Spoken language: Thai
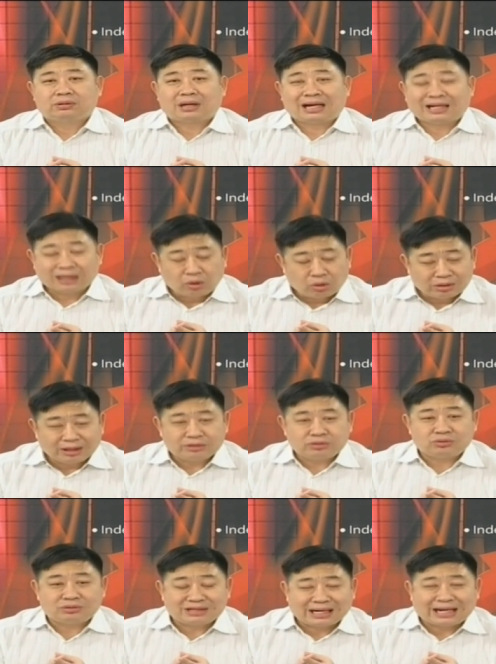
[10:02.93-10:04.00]
อาจจะลงเหลือ
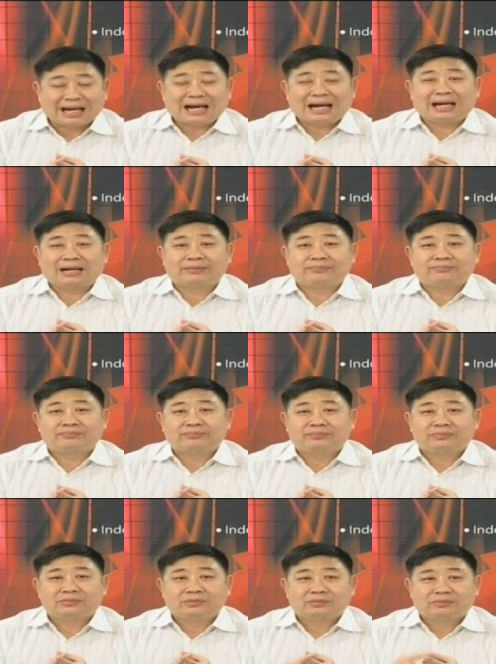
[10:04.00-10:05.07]
จุดเจ็ดห้า
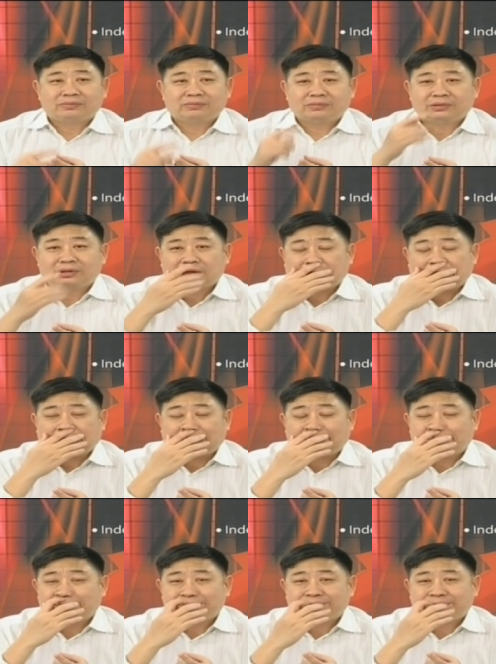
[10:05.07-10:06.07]
นะครับ